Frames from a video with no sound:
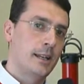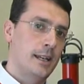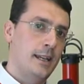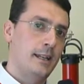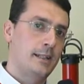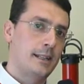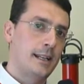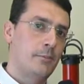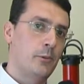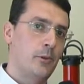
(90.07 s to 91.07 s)
e
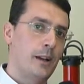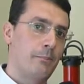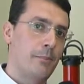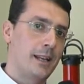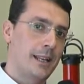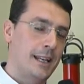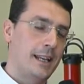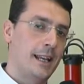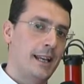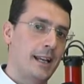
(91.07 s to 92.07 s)
saremo a
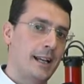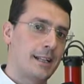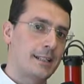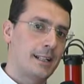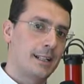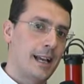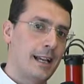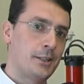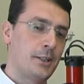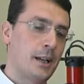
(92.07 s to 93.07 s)
Bagheria e a
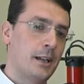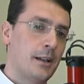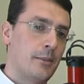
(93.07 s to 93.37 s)
Casteldaccia